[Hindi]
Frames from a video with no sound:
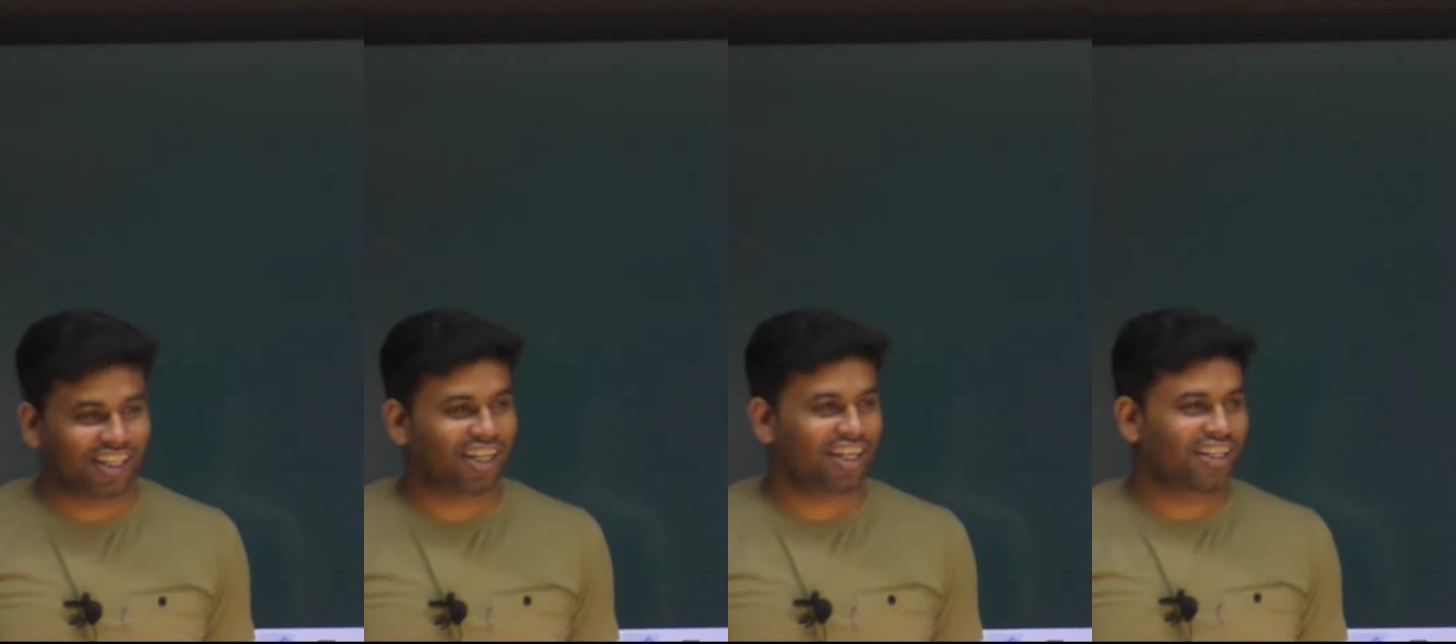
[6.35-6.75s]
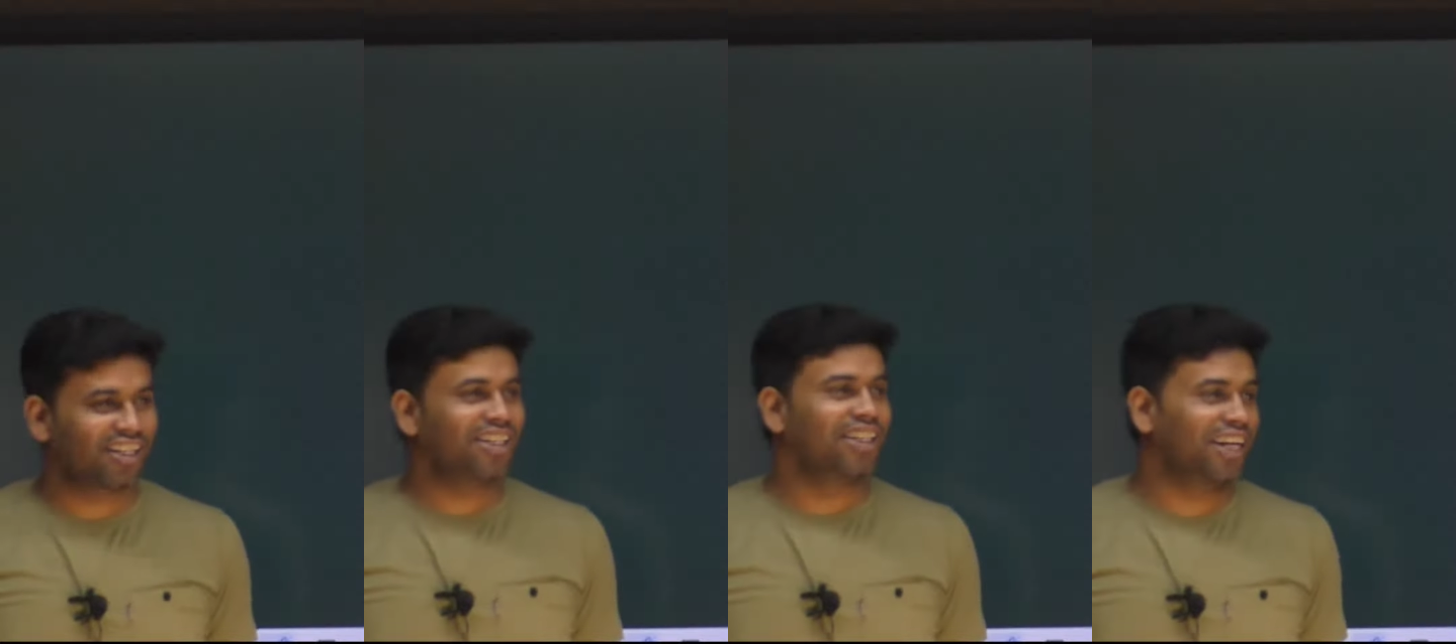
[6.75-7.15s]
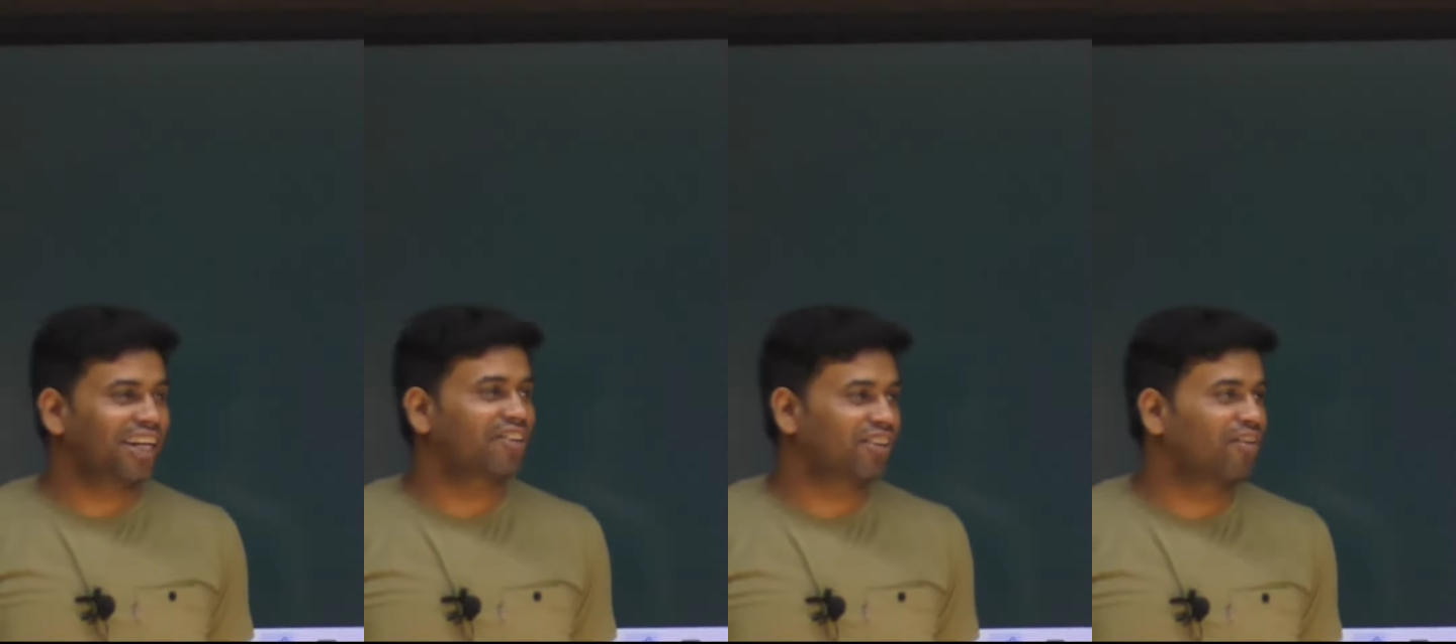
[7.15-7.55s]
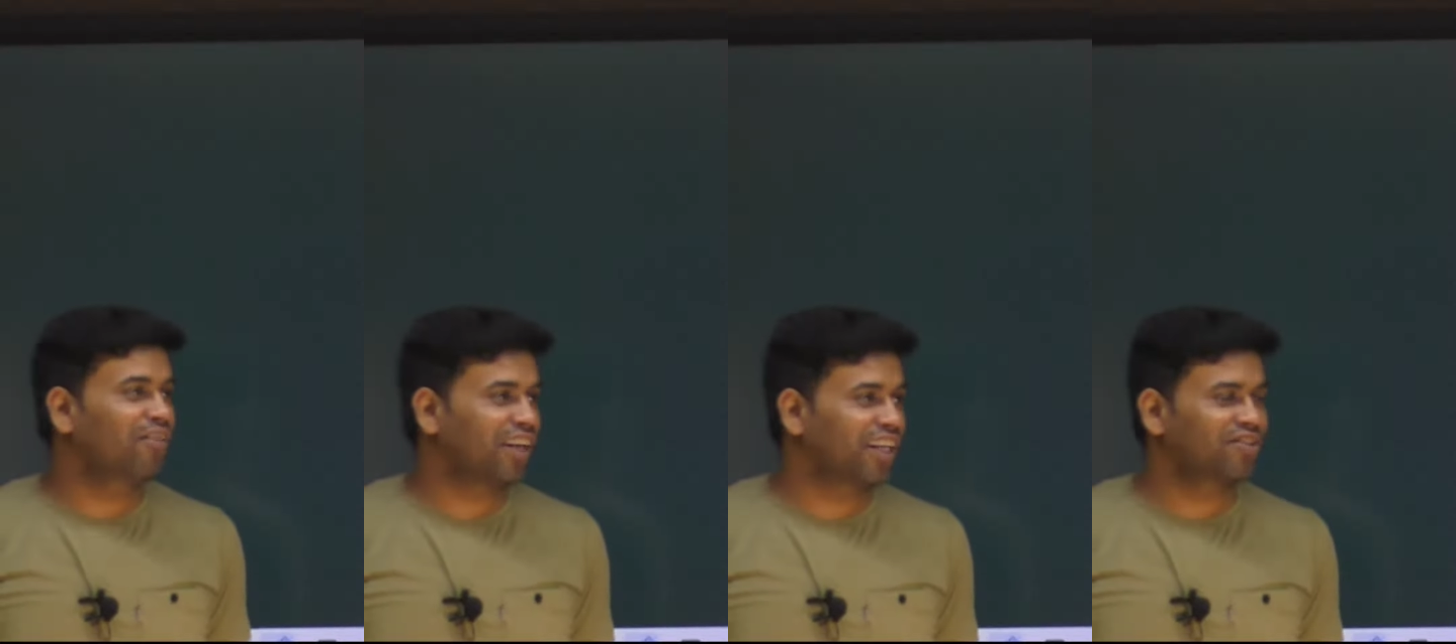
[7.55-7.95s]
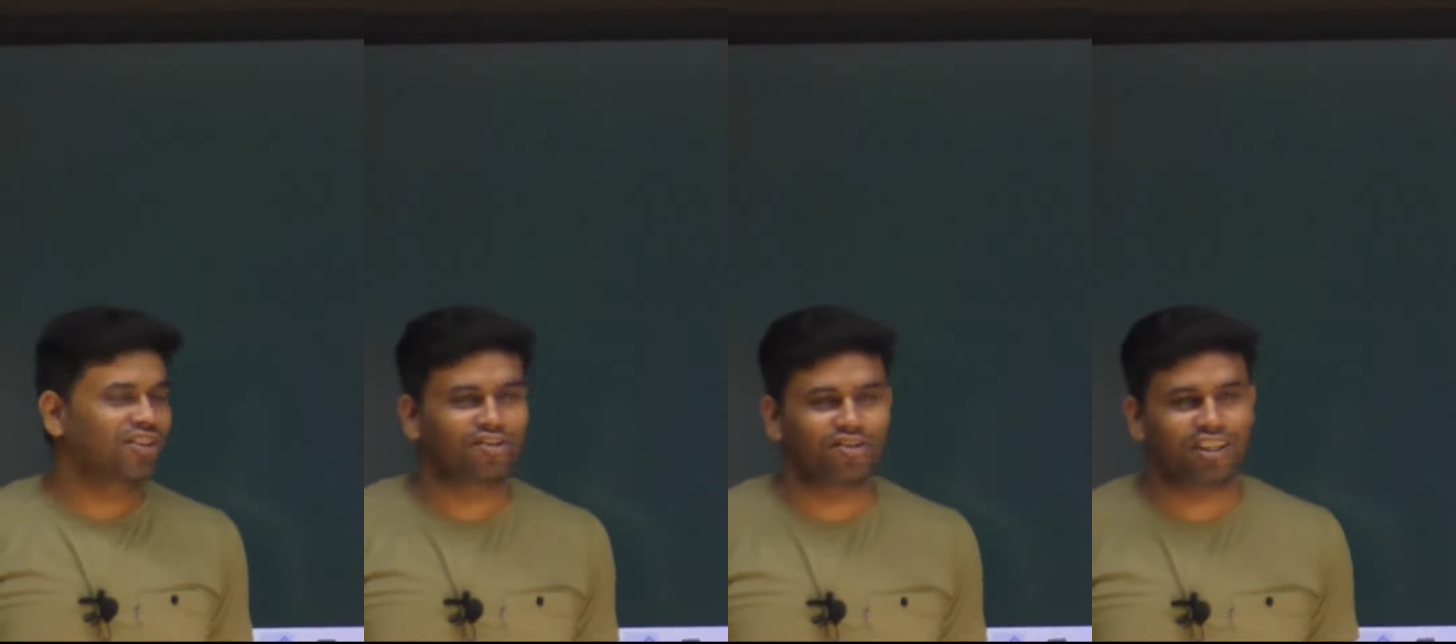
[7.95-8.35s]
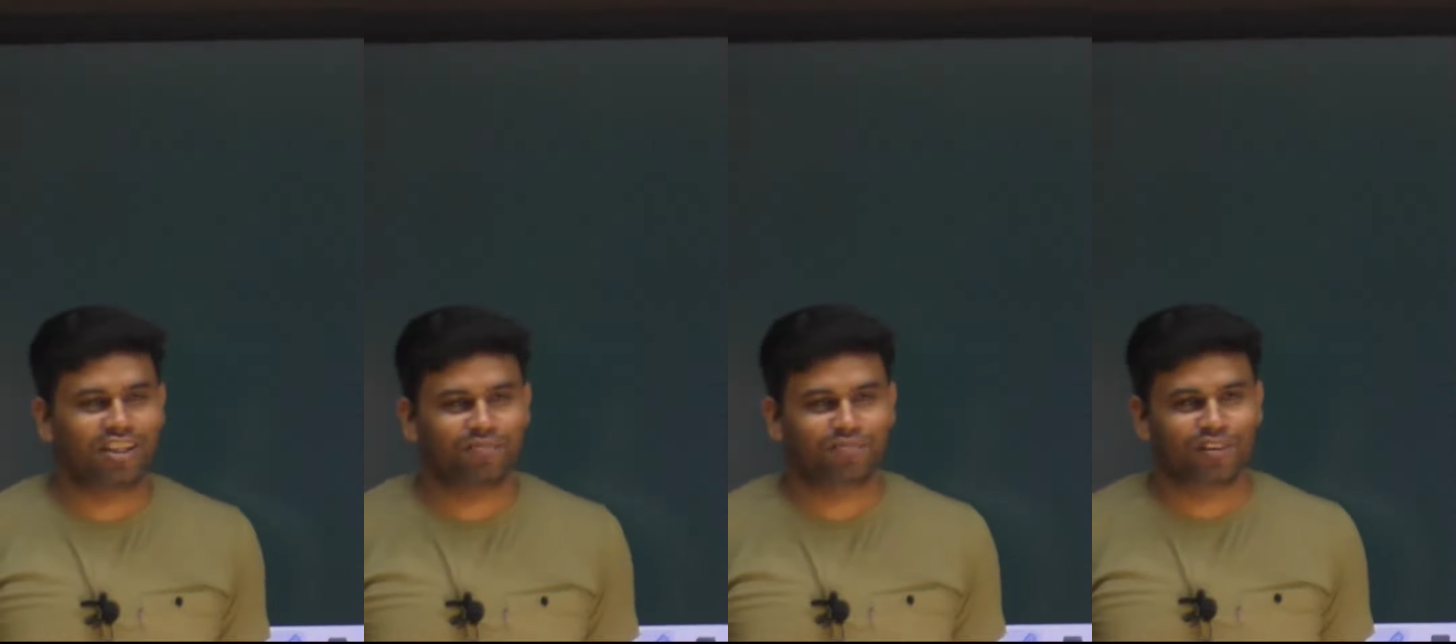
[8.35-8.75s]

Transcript: कलकत्ता जाएंगे थोड़ा वहाँ बारिश उरिश होगा